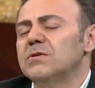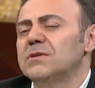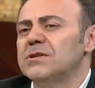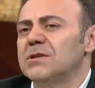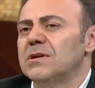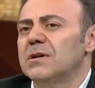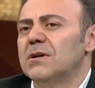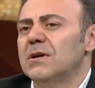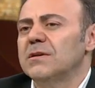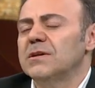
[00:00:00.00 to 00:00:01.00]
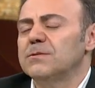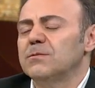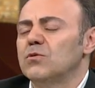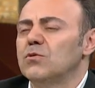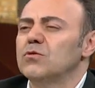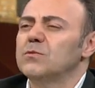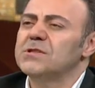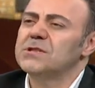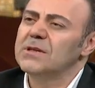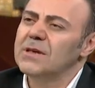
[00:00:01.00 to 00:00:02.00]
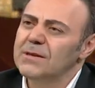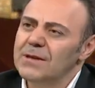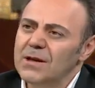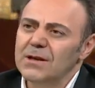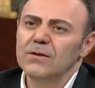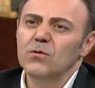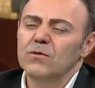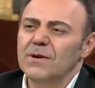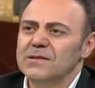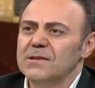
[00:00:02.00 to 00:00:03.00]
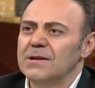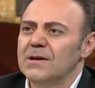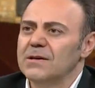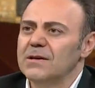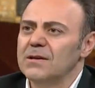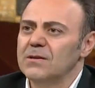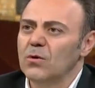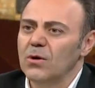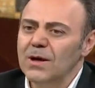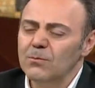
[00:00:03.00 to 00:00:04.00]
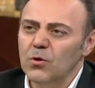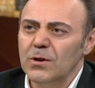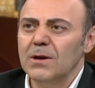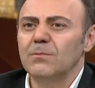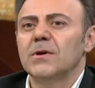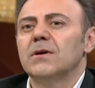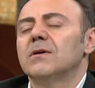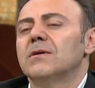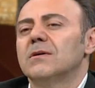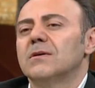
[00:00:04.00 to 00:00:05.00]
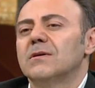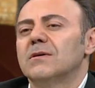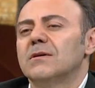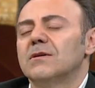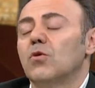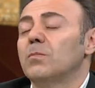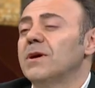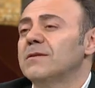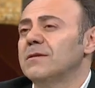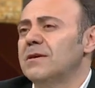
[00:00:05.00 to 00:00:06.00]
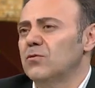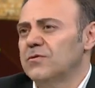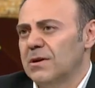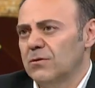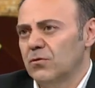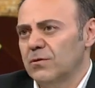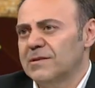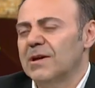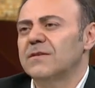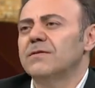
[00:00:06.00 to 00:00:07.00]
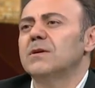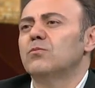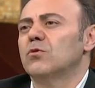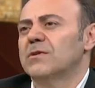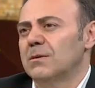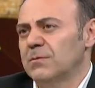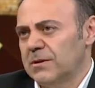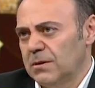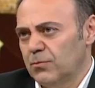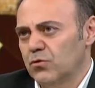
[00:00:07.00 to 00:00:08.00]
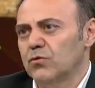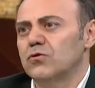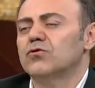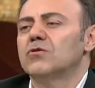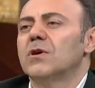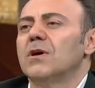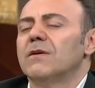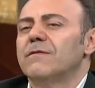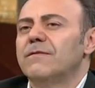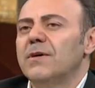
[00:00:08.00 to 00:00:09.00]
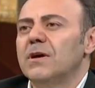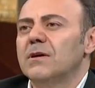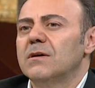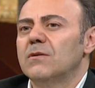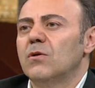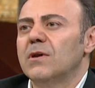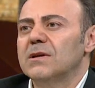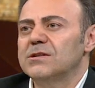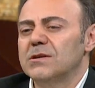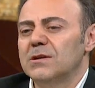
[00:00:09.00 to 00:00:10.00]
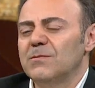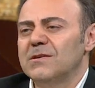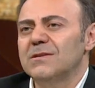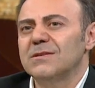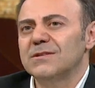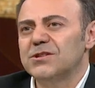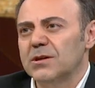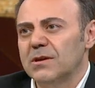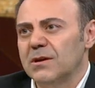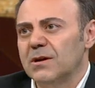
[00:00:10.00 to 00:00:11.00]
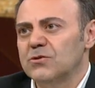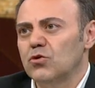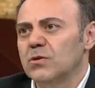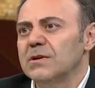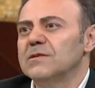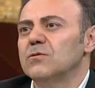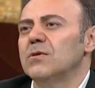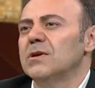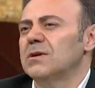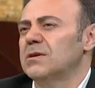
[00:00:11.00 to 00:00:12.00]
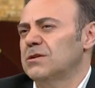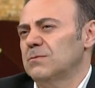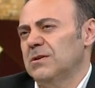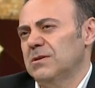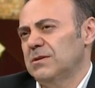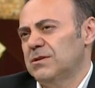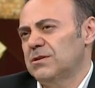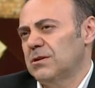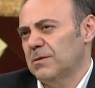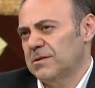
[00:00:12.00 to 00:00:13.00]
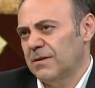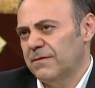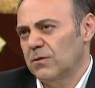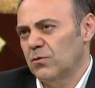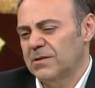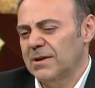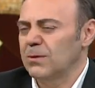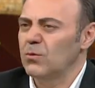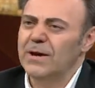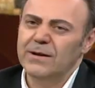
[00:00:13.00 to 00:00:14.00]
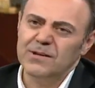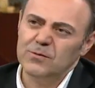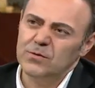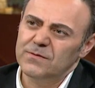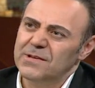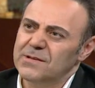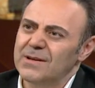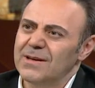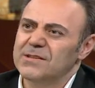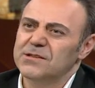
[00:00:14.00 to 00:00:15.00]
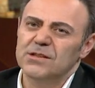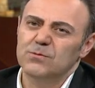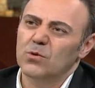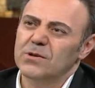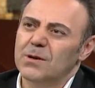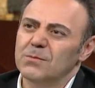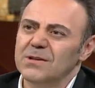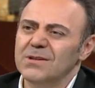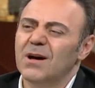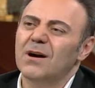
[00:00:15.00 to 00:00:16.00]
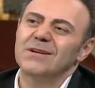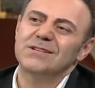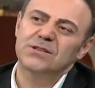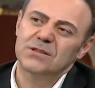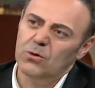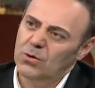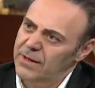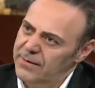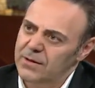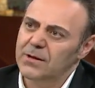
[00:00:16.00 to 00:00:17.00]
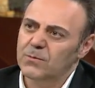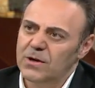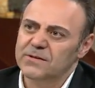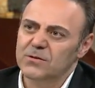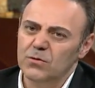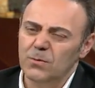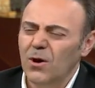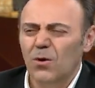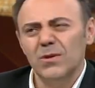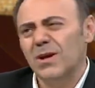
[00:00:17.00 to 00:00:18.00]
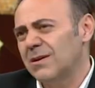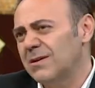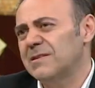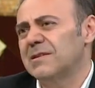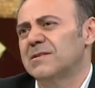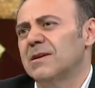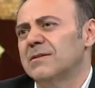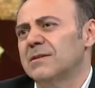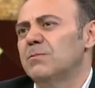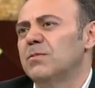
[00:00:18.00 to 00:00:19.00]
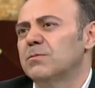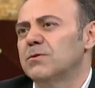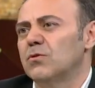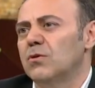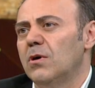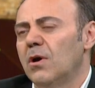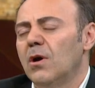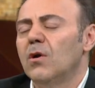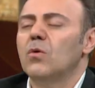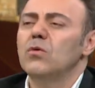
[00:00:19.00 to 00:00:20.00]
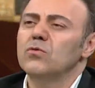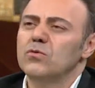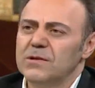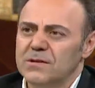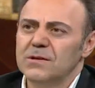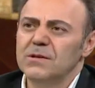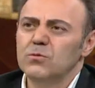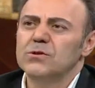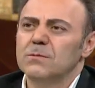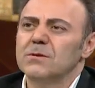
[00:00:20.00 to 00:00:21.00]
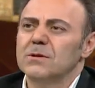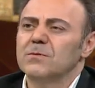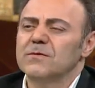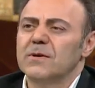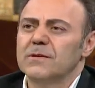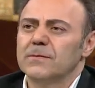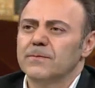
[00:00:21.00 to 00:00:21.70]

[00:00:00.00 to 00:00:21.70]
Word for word: dışıyla anlaşmalı olduğumuz şirketlerle ve üniversitelerle dönem dönem e, toplantılar düzenliyoruz, sertifika programları yapıyoruz ve e, öğrencilerimizin de dışarıya çok hızlı olarak açılmaları için çaba sarf ediyoruz. Yani bu Erasmus vesaire exchange programlarının haricinde olanlardan bahsediyorum. Onlar klasik zaten hep yapılıyor. Evet. Onun ötesinde de bu çabalarımız var.